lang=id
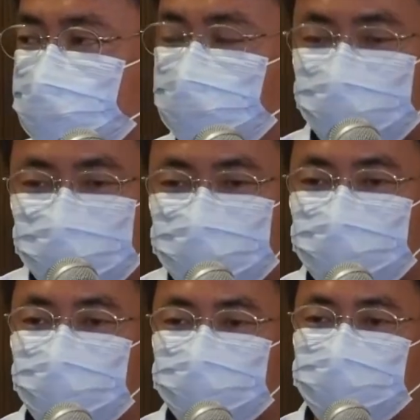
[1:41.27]
supaya
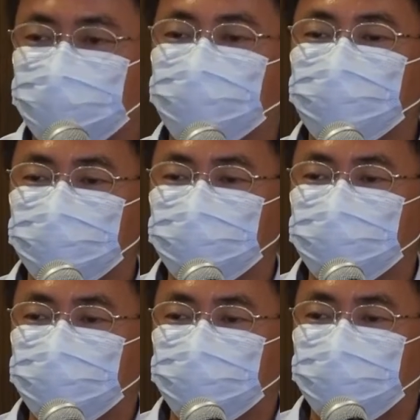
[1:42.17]
tidak banjir
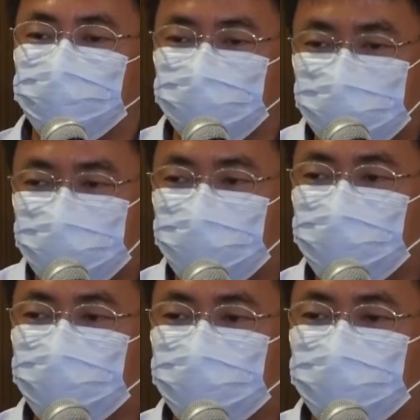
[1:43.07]

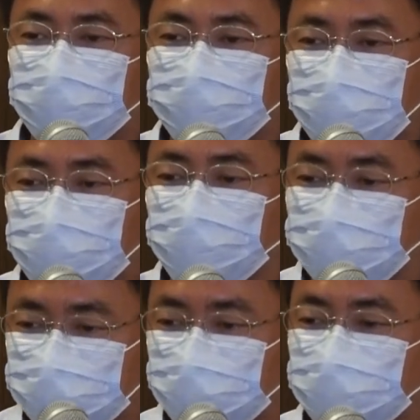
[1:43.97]
supaya biaya
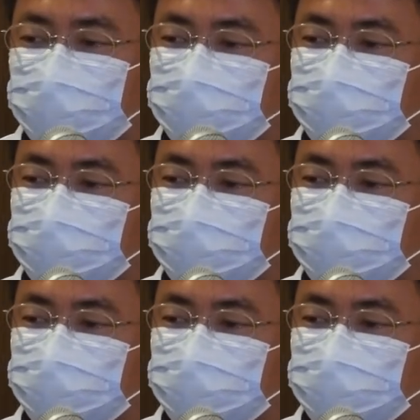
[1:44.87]
hidup masyarakat